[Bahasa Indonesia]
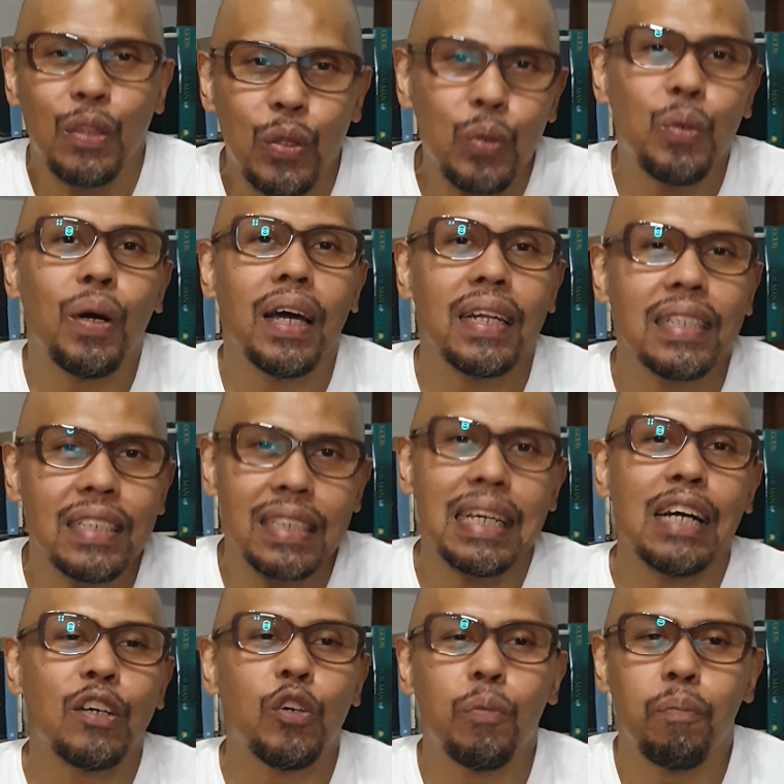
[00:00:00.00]
Tuhan
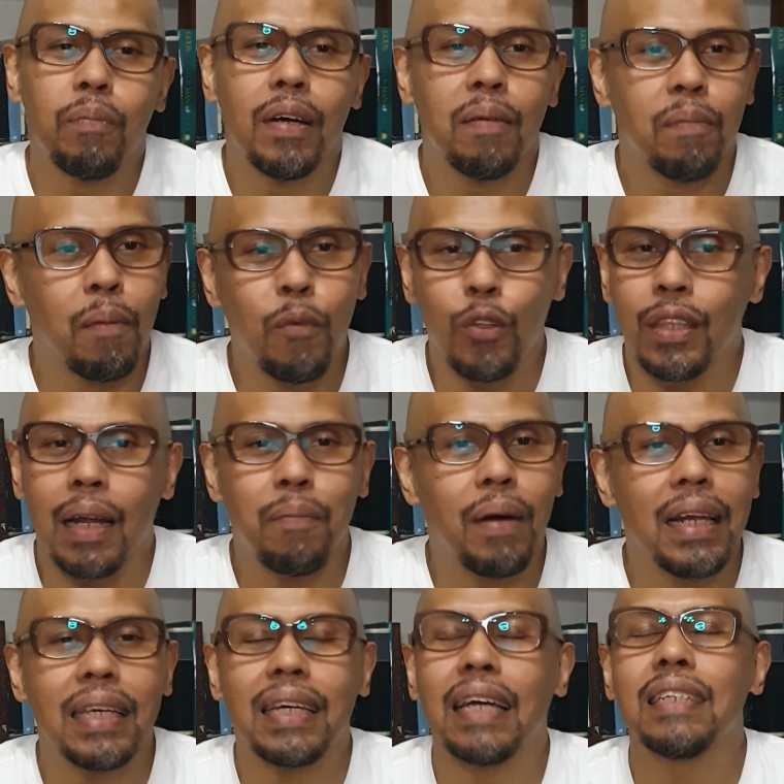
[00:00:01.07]
sanggup
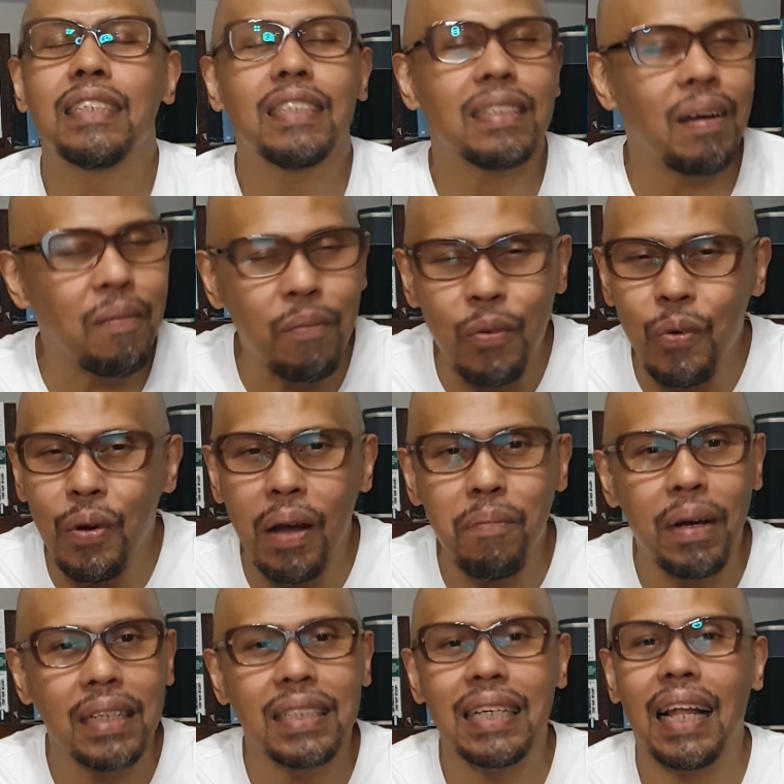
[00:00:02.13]
memutarbalikan semua
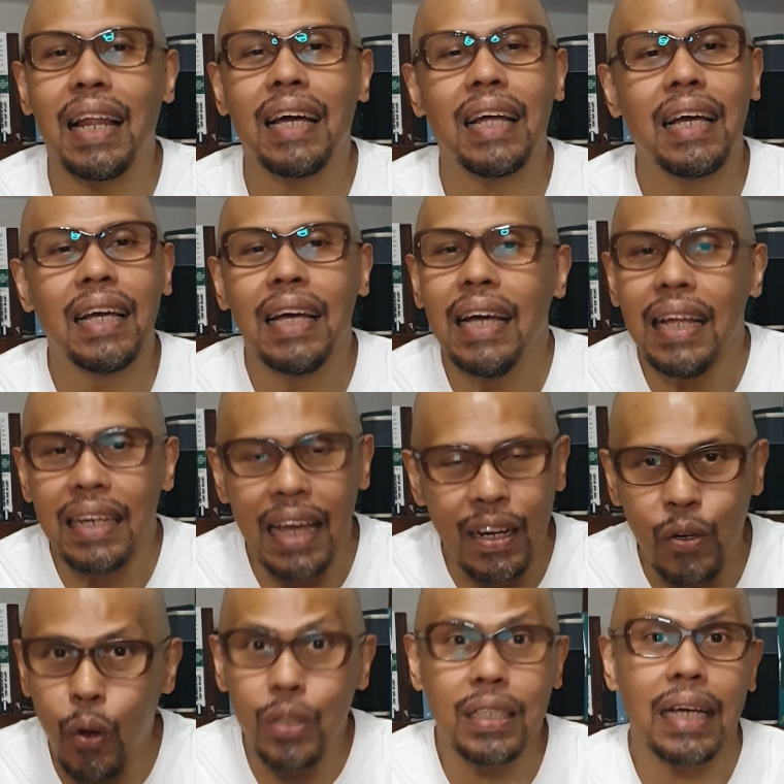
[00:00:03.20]
masalah dan
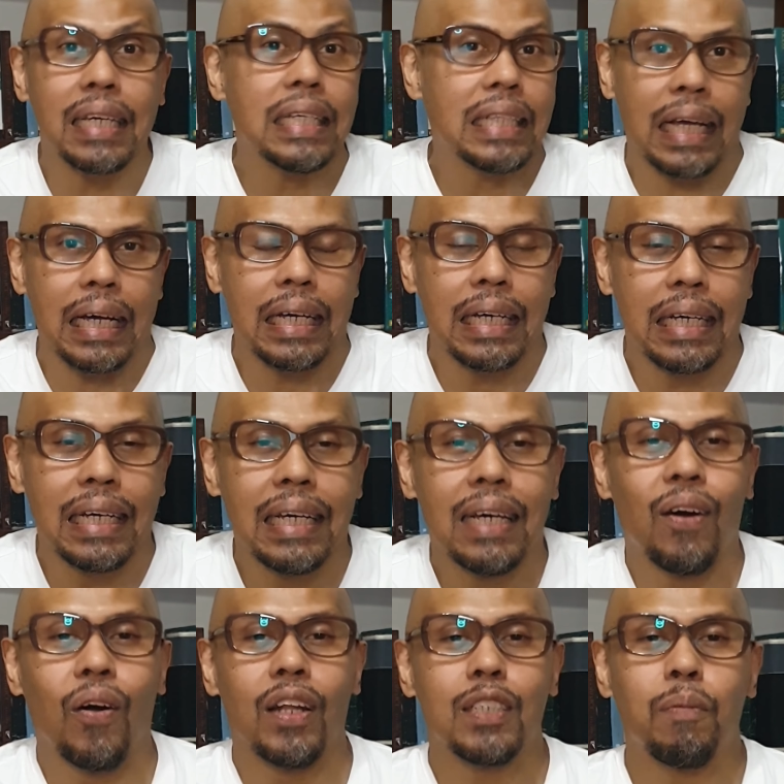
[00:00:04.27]
dosa kita.
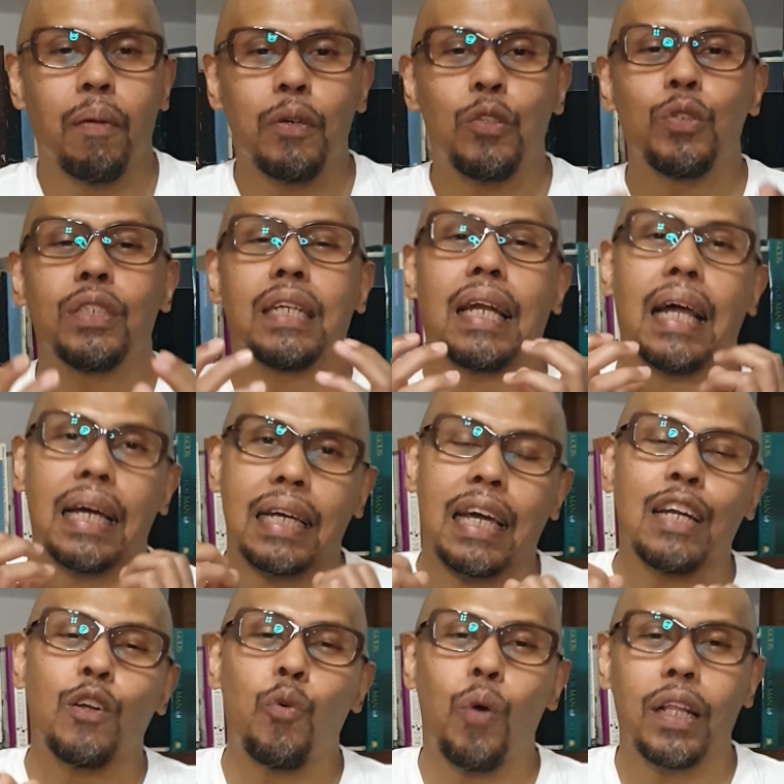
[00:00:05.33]
Oleh sebab itu
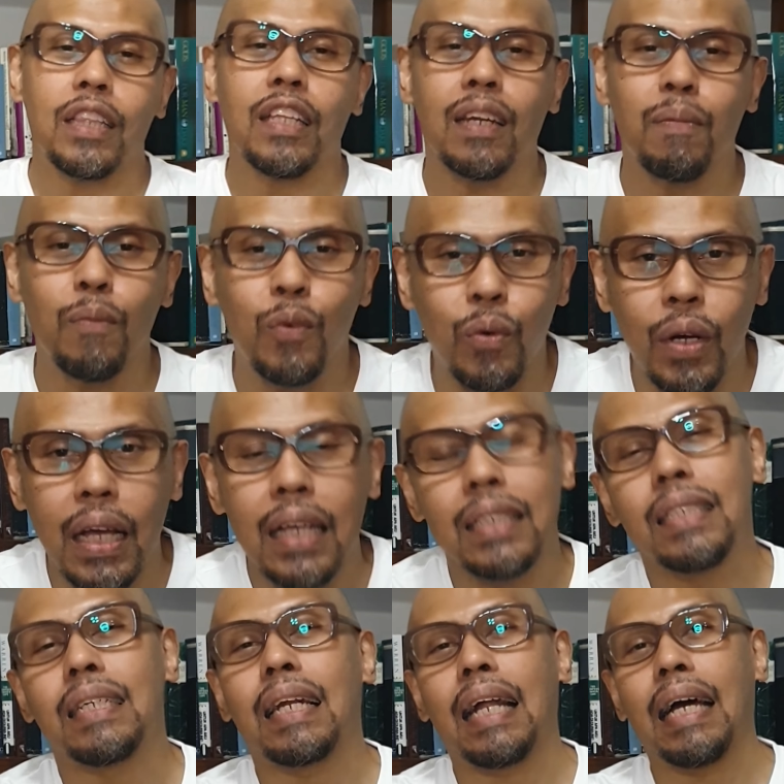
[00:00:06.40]
serahkan khawatirmu,
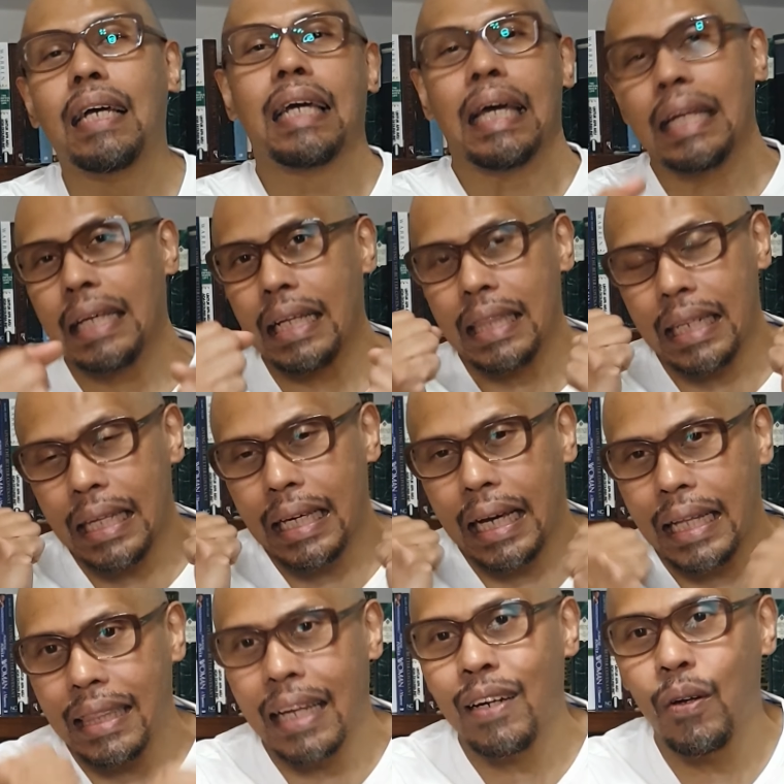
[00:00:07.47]
serahkan
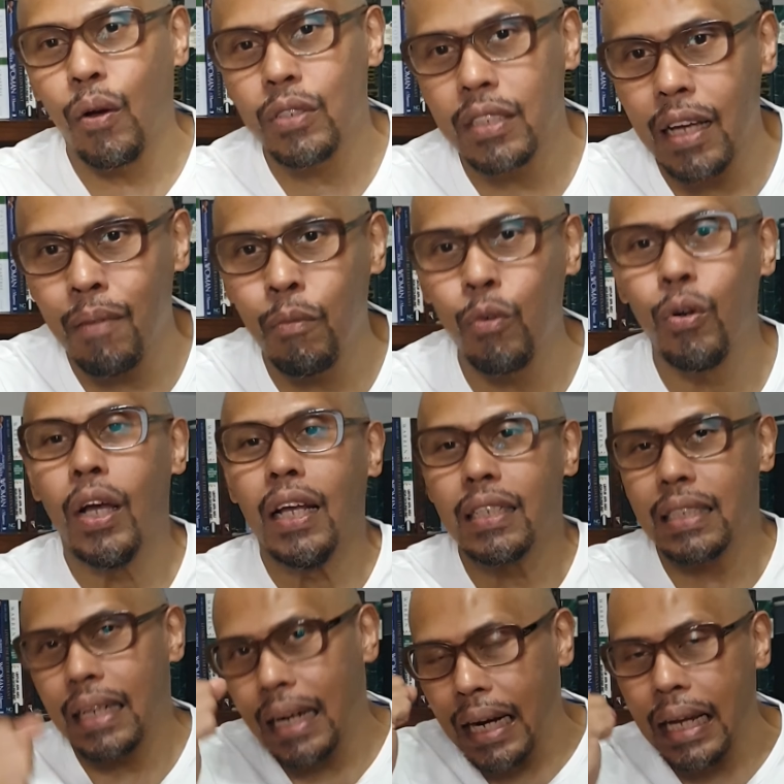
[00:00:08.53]
keterikatan dosamu,
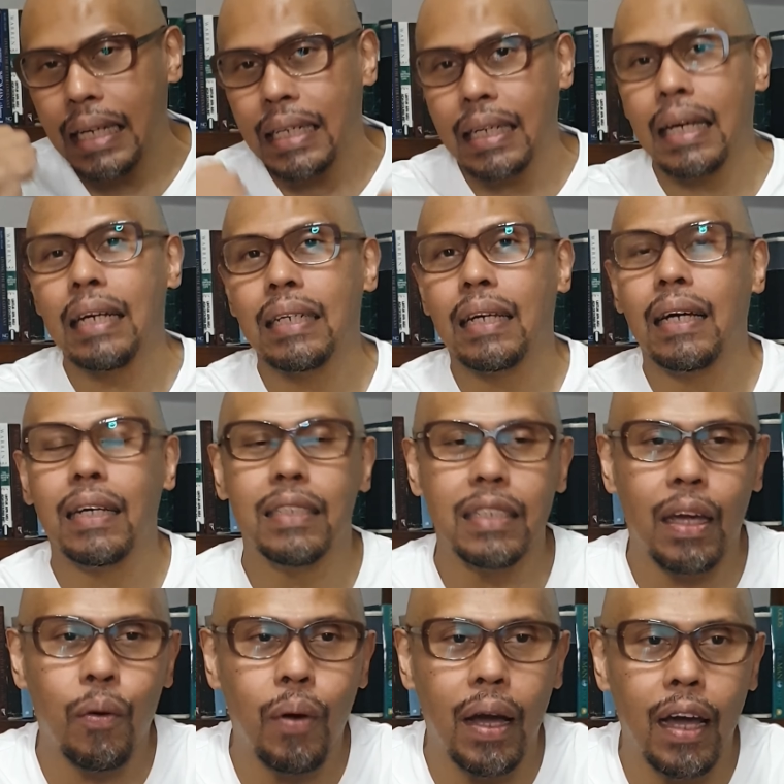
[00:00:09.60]
serahkan
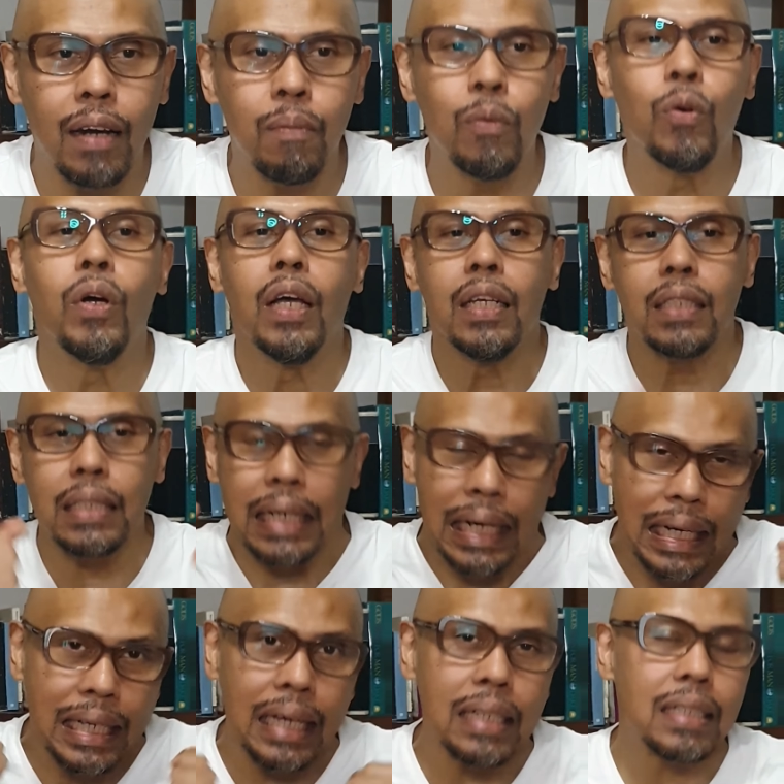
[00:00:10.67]
kekecewaanmu,
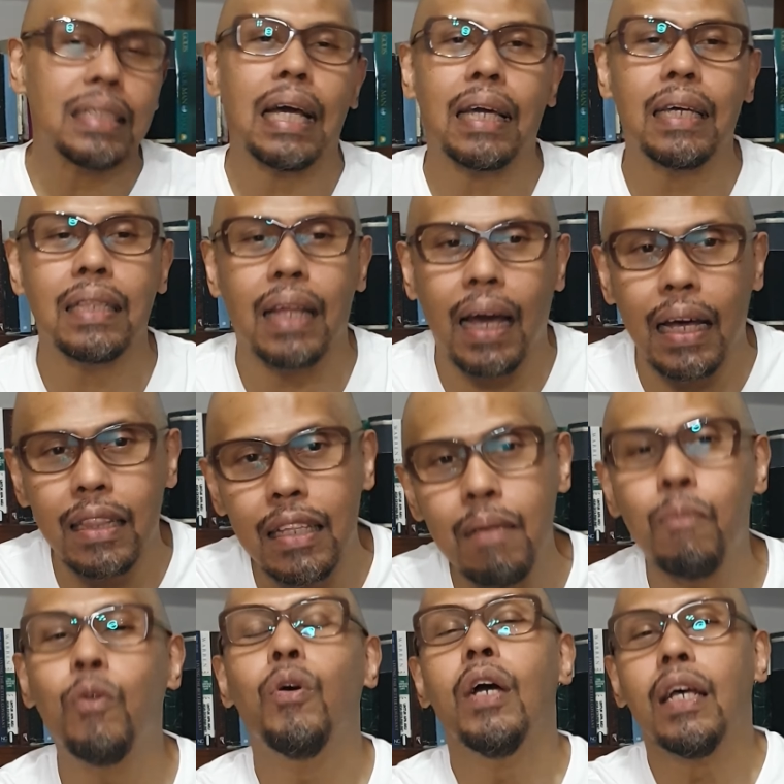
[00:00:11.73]
serahkan sakit
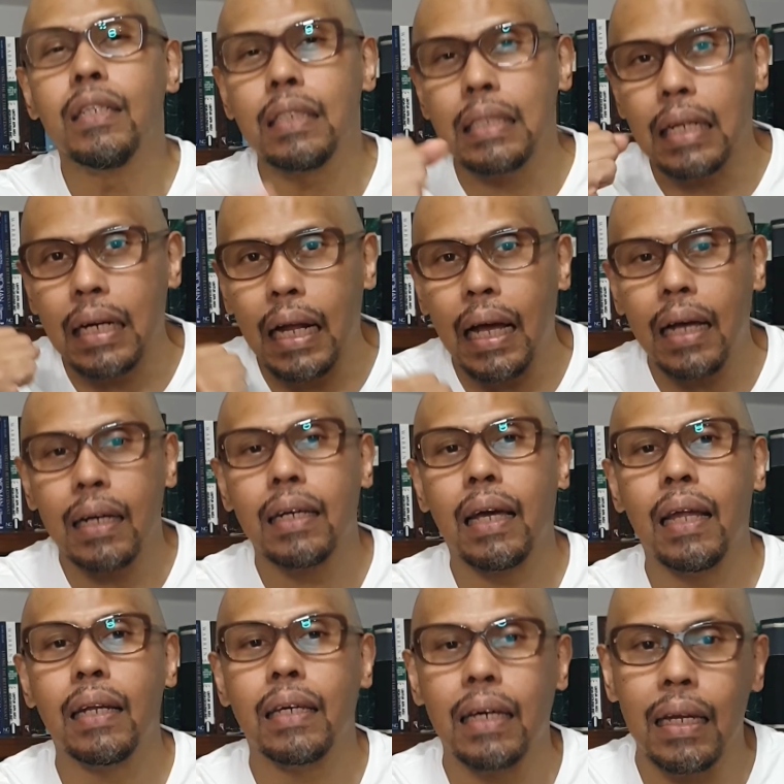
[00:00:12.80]
hatimu,
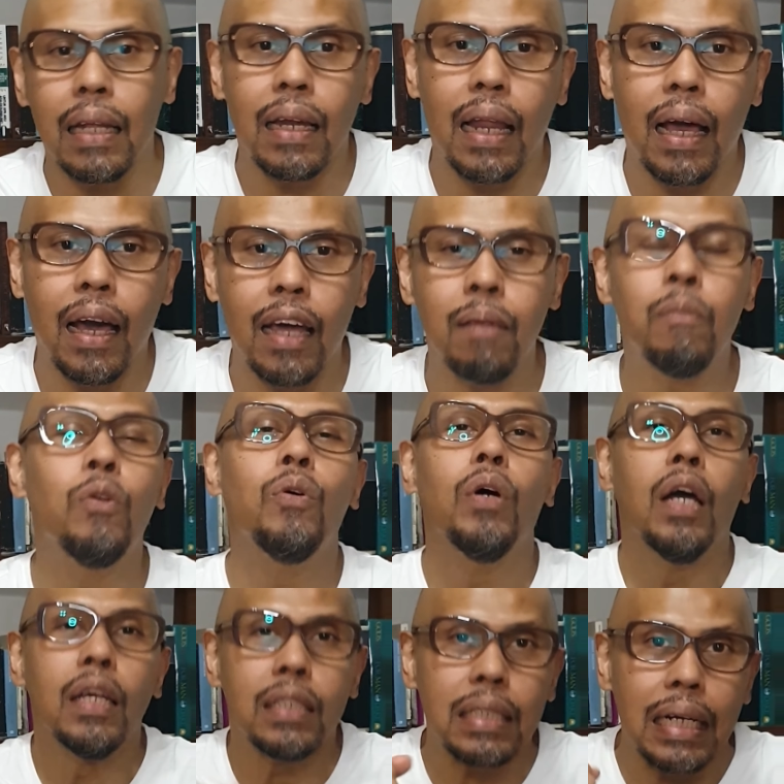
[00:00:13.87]
serahkan kelelahanmu,
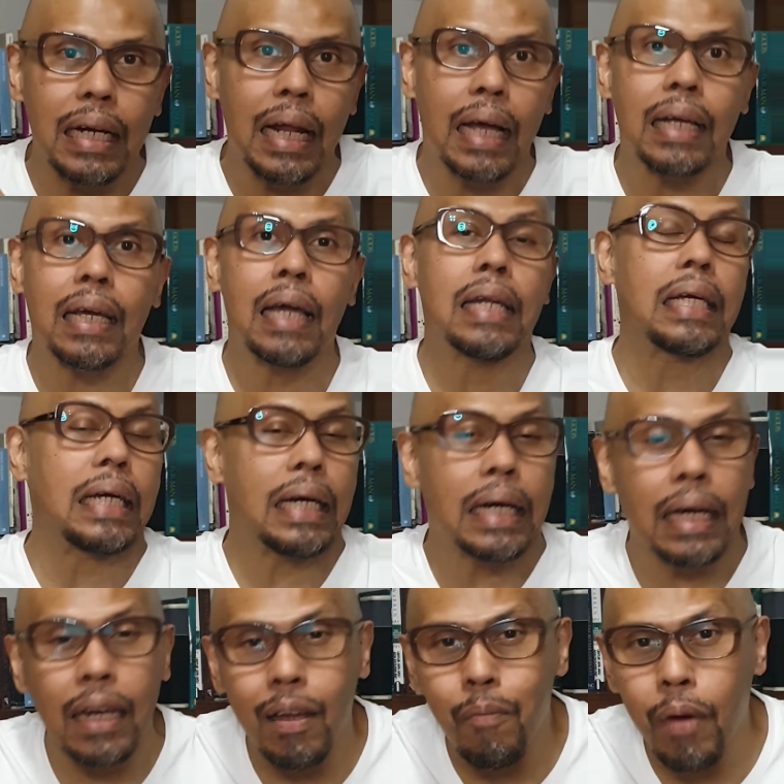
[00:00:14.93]
serahkan
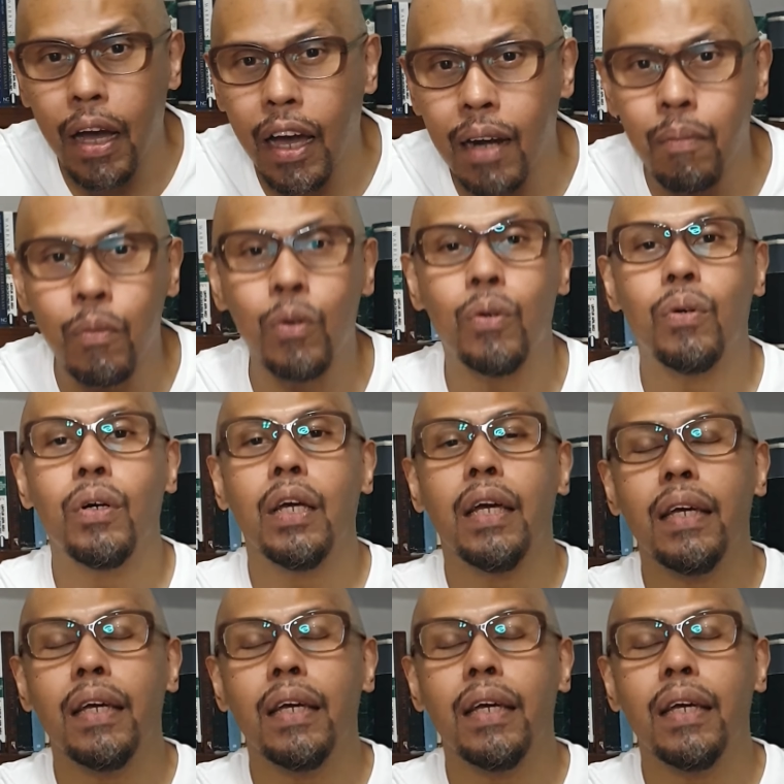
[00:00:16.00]
kelemahanmu.